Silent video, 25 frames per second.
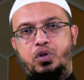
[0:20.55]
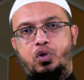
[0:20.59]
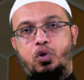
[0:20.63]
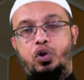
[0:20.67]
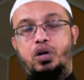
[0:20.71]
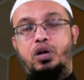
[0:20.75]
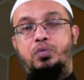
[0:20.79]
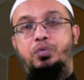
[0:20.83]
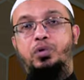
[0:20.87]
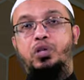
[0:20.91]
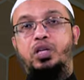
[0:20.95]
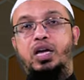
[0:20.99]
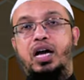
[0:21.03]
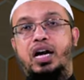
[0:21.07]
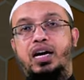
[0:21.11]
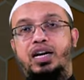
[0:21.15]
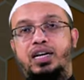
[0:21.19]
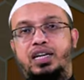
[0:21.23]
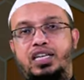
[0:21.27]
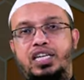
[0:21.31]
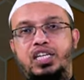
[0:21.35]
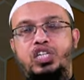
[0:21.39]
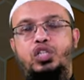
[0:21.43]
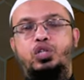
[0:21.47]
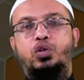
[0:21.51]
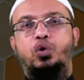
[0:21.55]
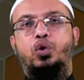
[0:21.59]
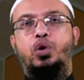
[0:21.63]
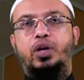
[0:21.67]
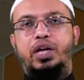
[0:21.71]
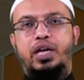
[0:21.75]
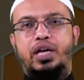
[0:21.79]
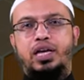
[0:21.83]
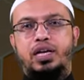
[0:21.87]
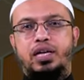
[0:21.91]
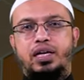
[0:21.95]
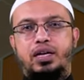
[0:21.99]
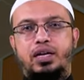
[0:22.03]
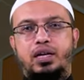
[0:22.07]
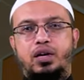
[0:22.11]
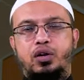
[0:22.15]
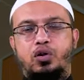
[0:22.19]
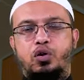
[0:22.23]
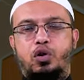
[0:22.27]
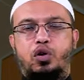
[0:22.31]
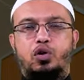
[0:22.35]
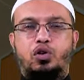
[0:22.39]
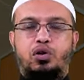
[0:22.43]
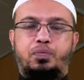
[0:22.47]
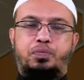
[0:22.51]
ওহির প্রতি আকৃষ্ট হয়ে
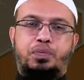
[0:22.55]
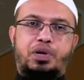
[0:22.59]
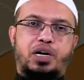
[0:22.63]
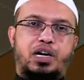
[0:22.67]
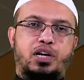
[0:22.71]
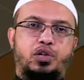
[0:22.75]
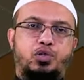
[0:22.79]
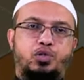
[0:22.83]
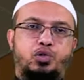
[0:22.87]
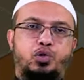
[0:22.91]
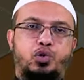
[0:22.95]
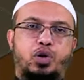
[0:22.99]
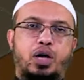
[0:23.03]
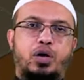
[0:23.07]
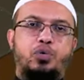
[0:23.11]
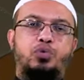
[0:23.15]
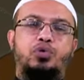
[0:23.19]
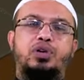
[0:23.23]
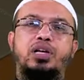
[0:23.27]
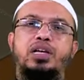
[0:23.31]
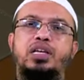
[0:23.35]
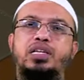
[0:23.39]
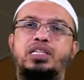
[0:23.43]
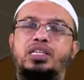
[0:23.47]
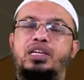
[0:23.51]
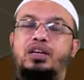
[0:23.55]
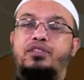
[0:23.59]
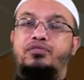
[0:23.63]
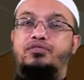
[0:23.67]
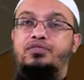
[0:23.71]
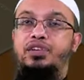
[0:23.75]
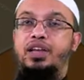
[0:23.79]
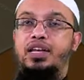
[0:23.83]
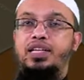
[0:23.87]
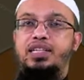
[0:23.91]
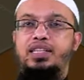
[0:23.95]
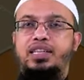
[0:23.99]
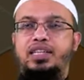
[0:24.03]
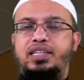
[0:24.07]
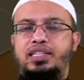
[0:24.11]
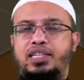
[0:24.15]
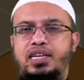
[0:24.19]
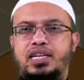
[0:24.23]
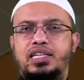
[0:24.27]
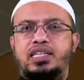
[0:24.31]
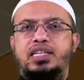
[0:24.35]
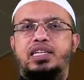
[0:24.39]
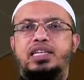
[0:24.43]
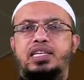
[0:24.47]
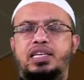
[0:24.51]
কখনো পাহাড় চূড়ায় উঠে নিজেকে ফেলে দিতে
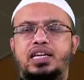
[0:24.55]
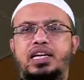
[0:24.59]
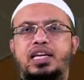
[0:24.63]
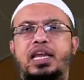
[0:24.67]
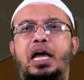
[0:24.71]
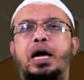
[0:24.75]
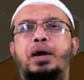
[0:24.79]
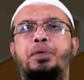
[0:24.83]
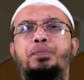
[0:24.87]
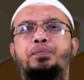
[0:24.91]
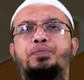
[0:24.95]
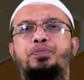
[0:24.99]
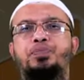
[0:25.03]
চেয়েছেন কিনা